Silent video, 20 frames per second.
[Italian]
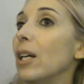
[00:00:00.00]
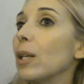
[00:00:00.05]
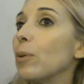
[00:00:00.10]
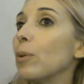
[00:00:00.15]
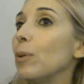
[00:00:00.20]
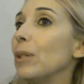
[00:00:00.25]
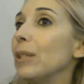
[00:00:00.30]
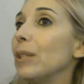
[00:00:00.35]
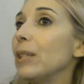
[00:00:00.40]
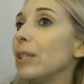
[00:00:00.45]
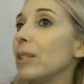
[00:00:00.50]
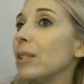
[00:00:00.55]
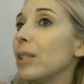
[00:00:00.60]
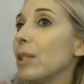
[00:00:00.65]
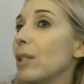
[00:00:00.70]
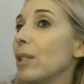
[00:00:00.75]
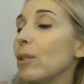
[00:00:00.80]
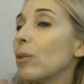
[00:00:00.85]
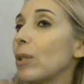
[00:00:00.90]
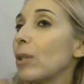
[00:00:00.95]
Quindi
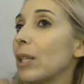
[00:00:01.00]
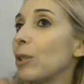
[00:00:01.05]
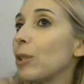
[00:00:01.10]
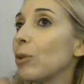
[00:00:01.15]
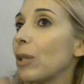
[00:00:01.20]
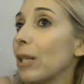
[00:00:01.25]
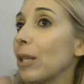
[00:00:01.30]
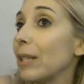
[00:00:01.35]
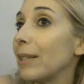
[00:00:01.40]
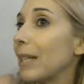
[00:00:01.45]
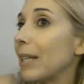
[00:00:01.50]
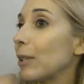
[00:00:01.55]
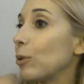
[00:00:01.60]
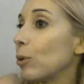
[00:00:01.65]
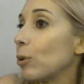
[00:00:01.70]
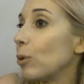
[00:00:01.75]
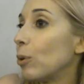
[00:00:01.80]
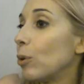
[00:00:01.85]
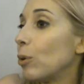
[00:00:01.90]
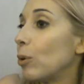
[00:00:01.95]
sì, io credo che il
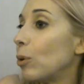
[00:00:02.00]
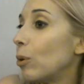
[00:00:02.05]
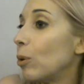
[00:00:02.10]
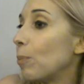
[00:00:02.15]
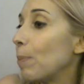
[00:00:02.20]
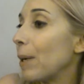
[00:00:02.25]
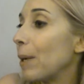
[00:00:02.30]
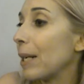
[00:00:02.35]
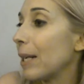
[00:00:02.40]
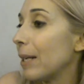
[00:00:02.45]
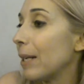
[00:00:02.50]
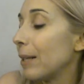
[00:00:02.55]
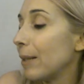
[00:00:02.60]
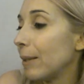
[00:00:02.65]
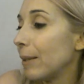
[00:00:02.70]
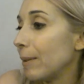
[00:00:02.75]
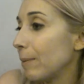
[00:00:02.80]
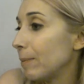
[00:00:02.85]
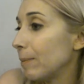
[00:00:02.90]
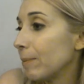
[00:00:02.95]
teatro per,
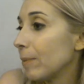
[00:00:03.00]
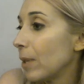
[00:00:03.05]
eh,